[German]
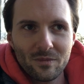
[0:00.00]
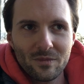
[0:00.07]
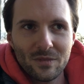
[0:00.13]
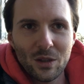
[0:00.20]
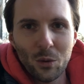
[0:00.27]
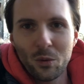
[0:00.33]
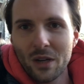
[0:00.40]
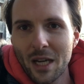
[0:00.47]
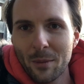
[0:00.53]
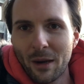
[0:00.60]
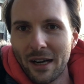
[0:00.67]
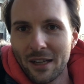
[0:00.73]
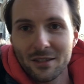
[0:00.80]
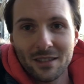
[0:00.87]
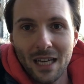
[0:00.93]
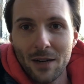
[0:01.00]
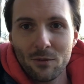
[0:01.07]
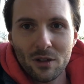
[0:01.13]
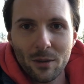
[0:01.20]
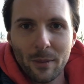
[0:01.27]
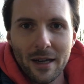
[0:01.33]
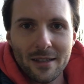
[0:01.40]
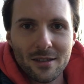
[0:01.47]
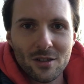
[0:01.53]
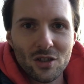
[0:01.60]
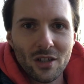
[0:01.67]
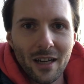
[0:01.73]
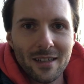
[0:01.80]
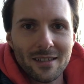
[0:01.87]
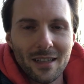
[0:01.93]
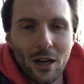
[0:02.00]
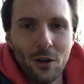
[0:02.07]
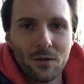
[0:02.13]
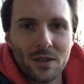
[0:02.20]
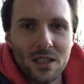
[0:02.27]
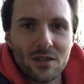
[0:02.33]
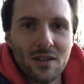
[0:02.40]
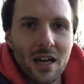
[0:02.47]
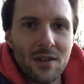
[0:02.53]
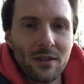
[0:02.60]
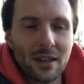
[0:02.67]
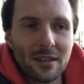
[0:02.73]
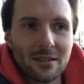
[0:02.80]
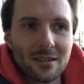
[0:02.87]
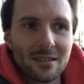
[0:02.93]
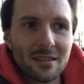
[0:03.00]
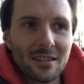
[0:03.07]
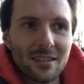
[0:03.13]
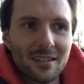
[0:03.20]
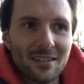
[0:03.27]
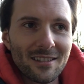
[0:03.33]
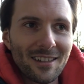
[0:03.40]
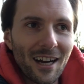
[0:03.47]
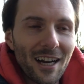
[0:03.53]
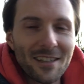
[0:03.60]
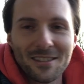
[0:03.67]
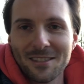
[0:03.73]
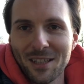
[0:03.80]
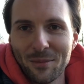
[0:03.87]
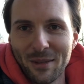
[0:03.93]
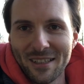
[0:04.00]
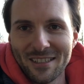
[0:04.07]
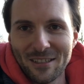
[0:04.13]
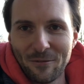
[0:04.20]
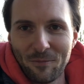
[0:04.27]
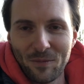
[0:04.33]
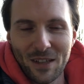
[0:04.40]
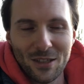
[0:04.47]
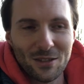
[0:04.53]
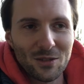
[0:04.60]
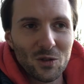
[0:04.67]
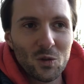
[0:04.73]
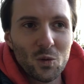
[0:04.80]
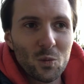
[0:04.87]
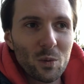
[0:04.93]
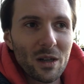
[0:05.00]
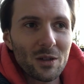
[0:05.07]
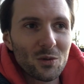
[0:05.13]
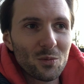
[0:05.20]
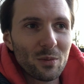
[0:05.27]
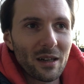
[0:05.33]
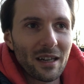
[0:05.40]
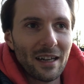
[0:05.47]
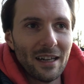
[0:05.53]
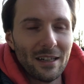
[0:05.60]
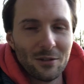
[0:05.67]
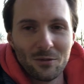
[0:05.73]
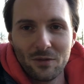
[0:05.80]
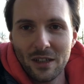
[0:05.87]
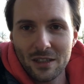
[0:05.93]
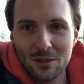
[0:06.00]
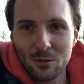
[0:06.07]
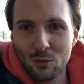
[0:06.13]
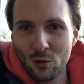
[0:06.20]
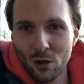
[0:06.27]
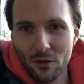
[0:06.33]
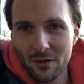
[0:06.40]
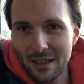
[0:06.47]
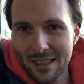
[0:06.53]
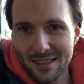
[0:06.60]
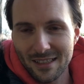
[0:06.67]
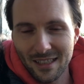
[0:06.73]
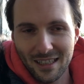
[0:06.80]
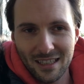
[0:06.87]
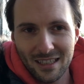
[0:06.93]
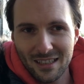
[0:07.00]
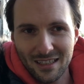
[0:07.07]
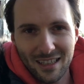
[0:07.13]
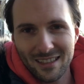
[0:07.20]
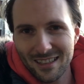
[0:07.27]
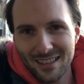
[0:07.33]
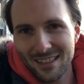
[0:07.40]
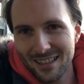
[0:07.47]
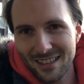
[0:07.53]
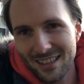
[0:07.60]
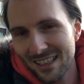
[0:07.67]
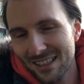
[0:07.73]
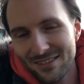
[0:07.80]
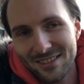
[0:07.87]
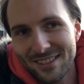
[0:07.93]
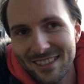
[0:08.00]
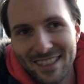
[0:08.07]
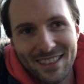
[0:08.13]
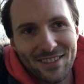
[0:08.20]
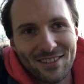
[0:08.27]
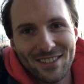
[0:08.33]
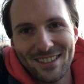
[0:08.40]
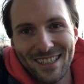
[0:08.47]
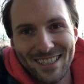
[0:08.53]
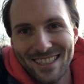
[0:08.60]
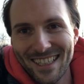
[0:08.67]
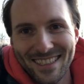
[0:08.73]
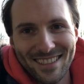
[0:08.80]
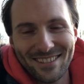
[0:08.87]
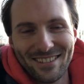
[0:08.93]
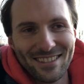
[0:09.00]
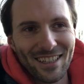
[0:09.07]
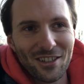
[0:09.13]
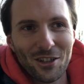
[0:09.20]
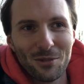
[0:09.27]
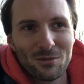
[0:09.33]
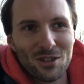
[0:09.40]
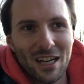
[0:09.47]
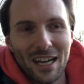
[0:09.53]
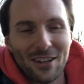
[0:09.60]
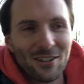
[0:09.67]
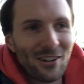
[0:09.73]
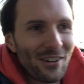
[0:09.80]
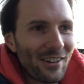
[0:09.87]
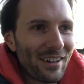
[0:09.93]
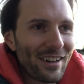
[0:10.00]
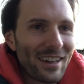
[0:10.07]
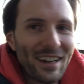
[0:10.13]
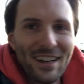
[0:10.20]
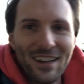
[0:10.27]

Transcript: die Unebenheit, also da, wo der meiste Stress auf das Fahrwerk ist, da ist es am besten. Also super, super geil. Du fährst in die Kurve, letzte Rille und denkst so, ah, scheiße, und dann kommt Schlagloch und,